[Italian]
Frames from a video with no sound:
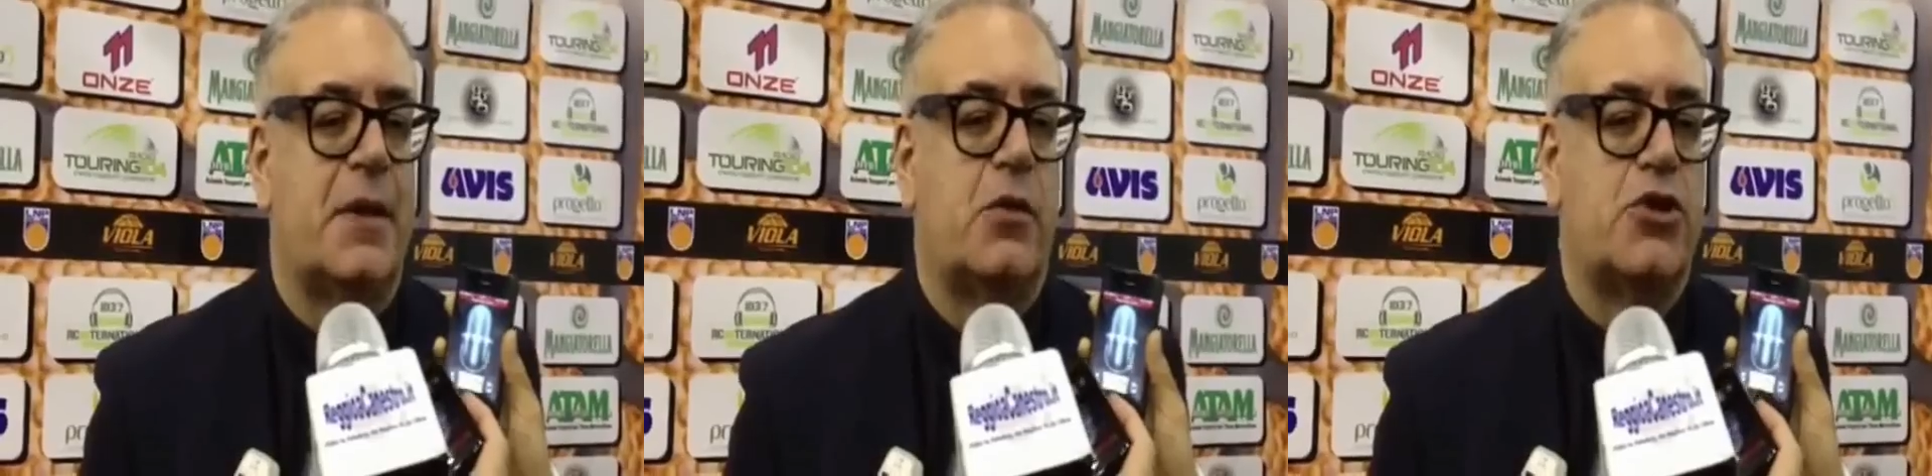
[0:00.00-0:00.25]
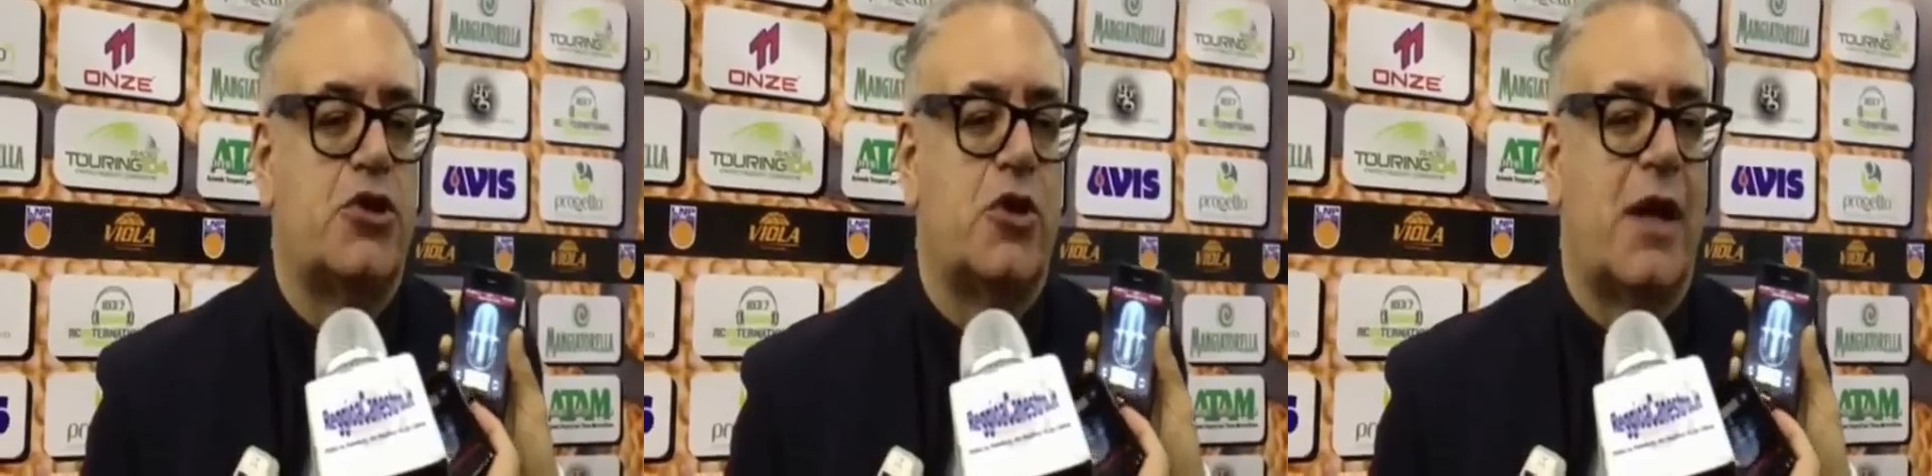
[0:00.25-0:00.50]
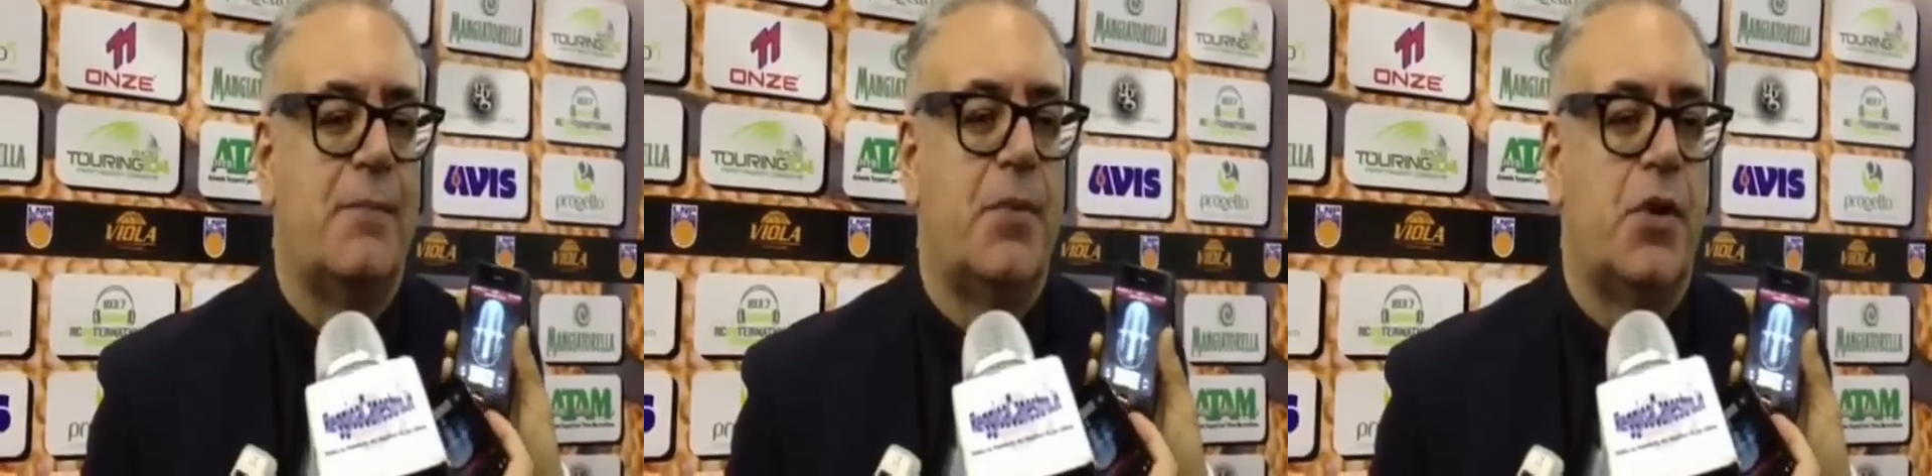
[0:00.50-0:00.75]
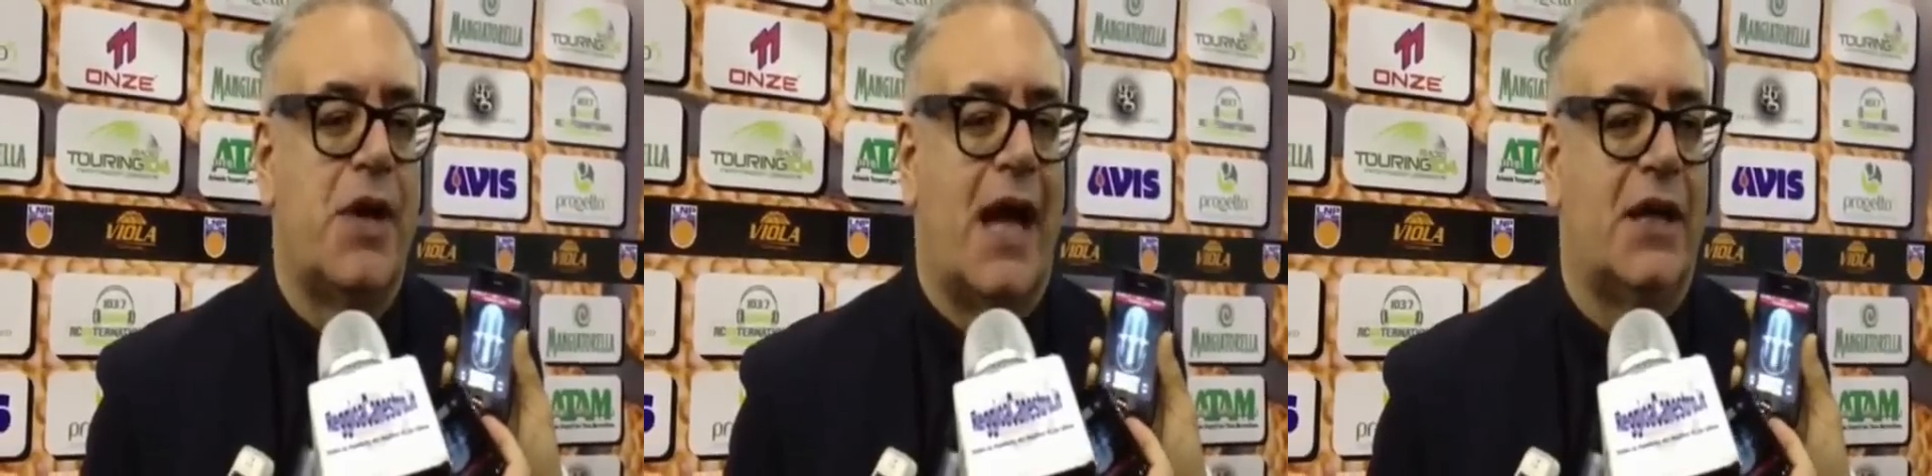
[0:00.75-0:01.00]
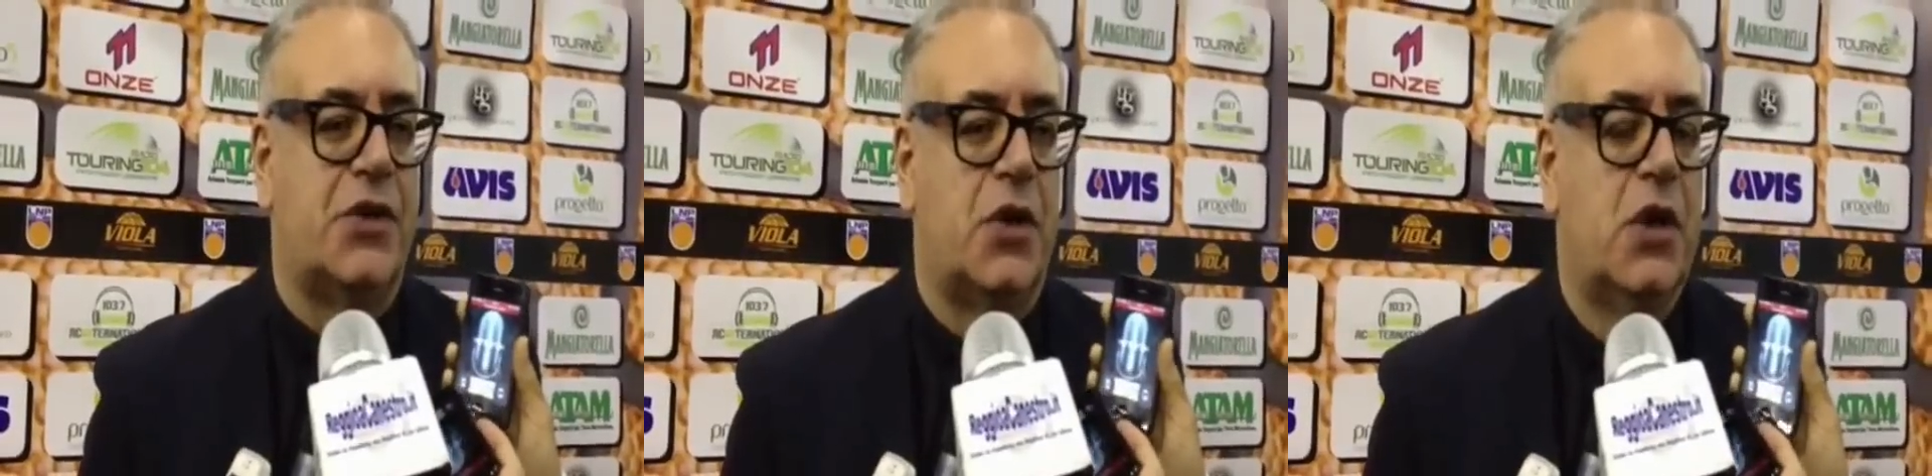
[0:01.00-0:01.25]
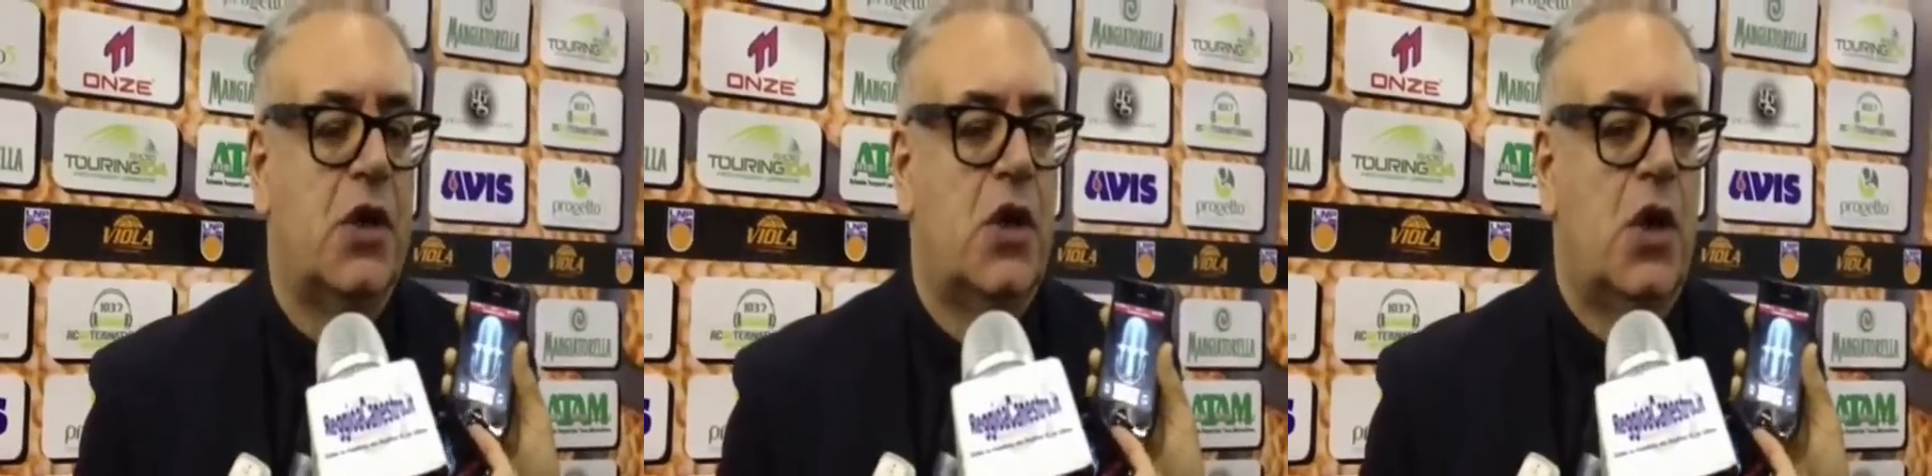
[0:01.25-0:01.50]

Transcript: per questo campionato,